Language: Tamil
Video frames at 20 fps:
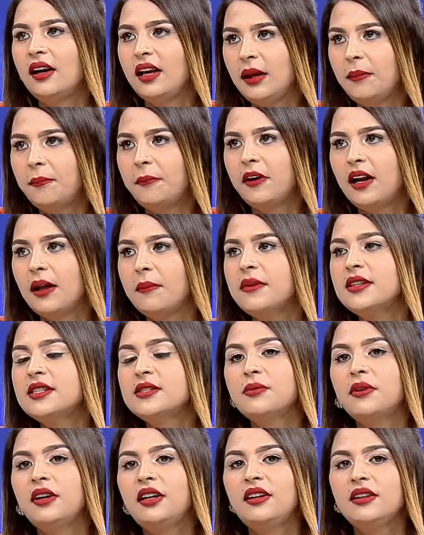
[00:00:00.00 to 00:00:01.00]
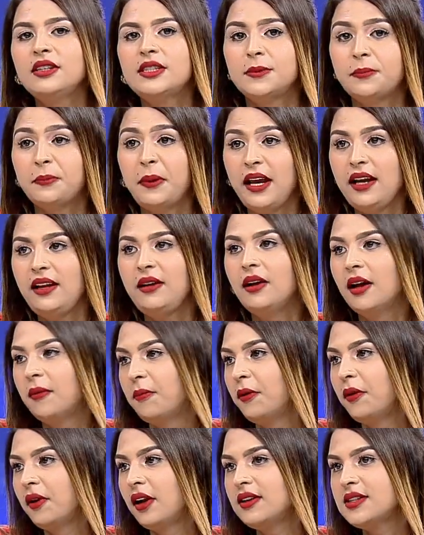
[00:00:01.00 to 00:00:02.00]
இப்போ நான் மிஸ் வேர்ல்டு ஸ்பெயின்
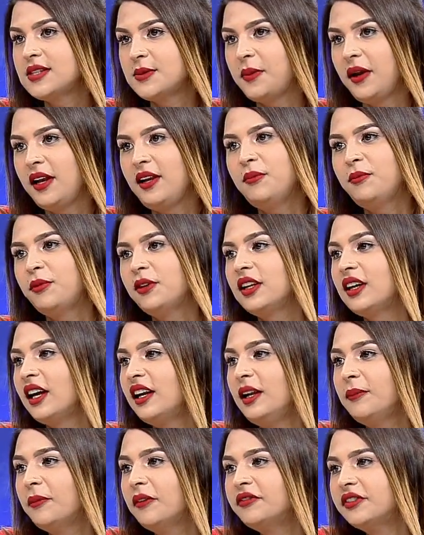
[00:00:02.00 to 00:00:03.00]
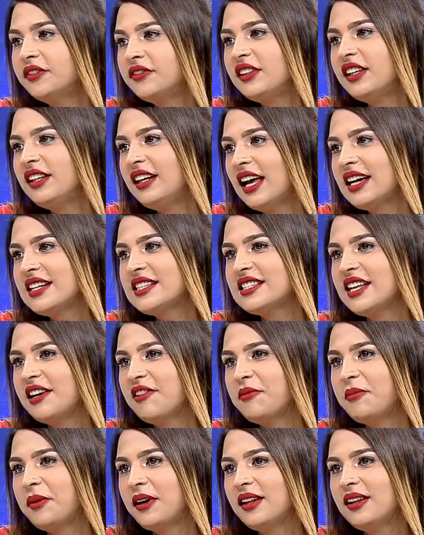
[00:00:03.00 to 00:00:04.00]
நான் போகிறேன் ஸ்பெயின் போது கண்டிப்பாக ஃபிஃப்டீன் லேக்ஸ்
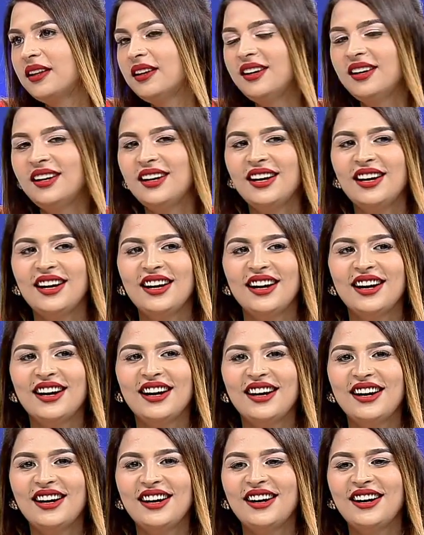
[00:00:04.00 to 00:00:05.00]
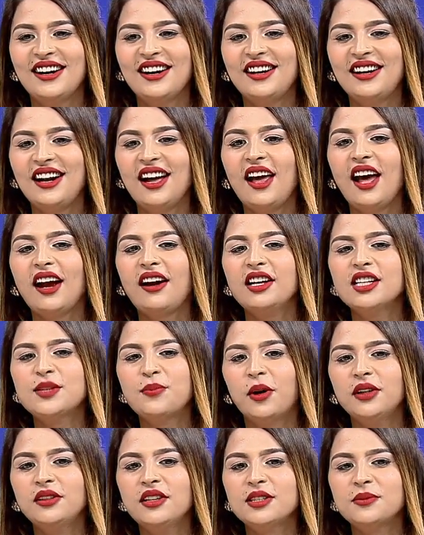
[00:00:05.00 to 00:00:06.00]
தேவைப்படுது நான் யாருக்கிட்ட
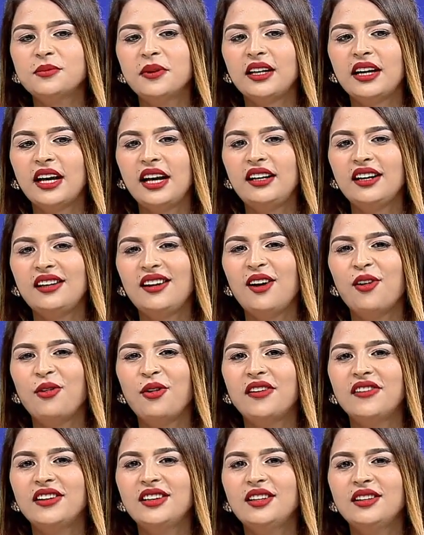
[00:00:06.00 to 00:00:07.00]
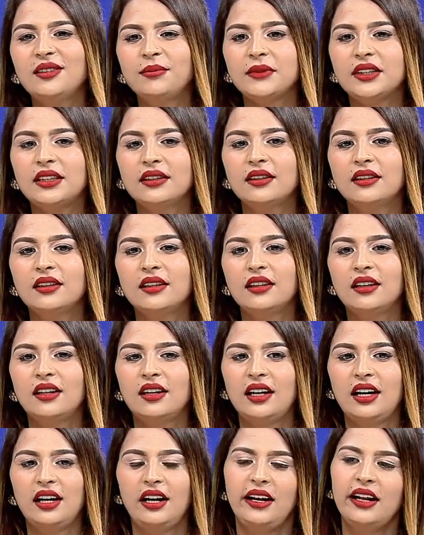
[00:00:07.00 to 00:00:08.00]
ஸ்பான்சர்ஸ் போய் கேட்டேன்னா அவங்க வந்து
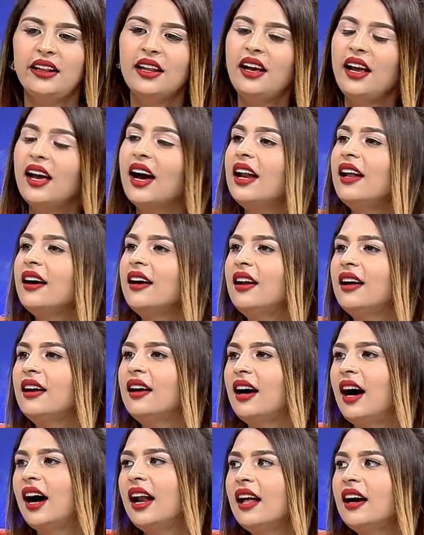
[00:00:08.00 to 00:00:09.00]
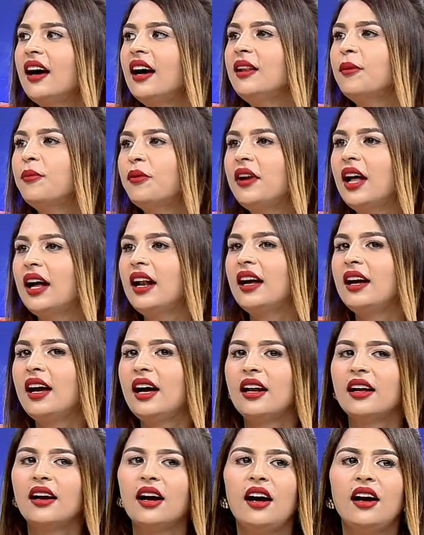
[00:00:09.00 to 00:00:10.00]
என்னதான் என் அழகில் அழகாக இந்த பொண்ணு
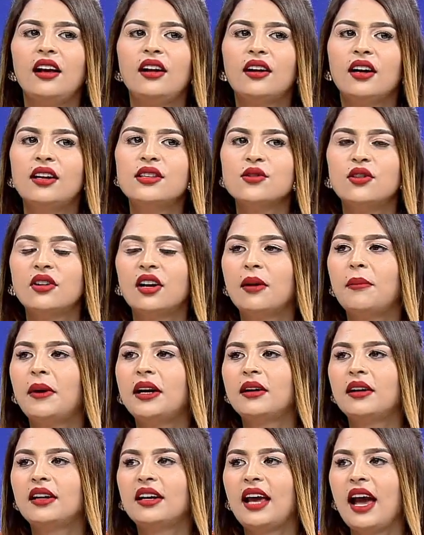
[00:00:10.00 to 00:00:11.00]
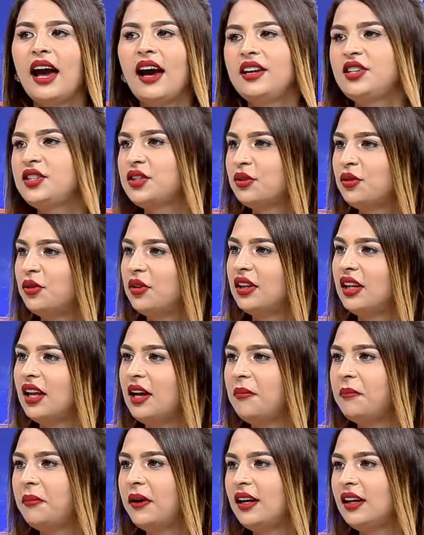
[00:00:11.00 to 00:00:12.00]
அழகாக இருக்கா இருக்கான்னு சொல்கிறாங்க பட் கேஷ் கொடுத்து
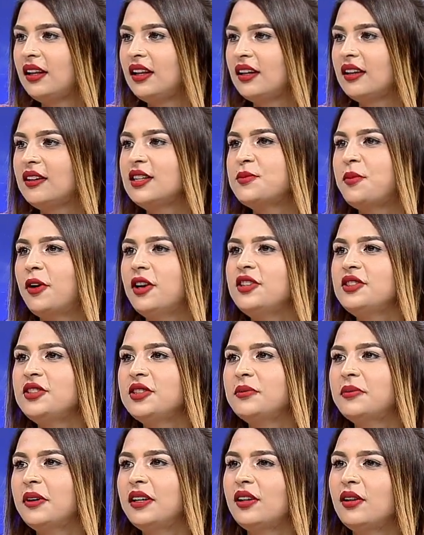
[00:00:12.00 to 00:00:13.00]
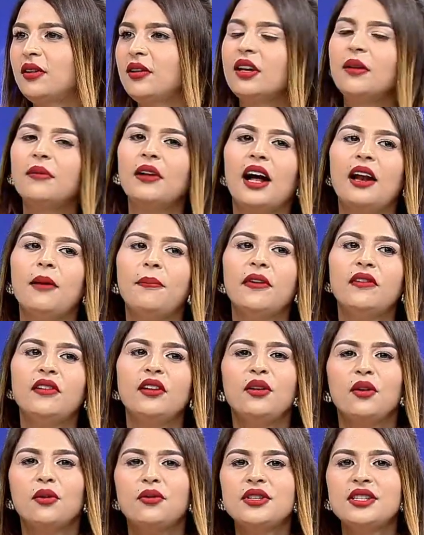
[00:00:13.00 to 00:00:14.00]
ஹெல்ப் பண்ணுறதுக்கு ஸ்பான்சர்ஷிப் பண்ணுறதுக்கு நாலு பேர்
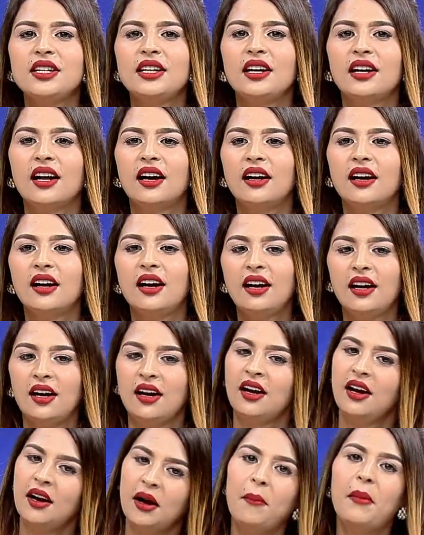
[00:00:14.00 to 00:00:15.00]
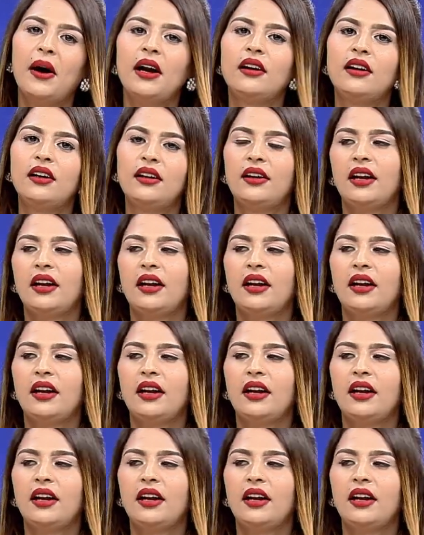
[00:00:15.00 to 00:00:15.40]
வந்து யோசிக்கிறாங்க பட்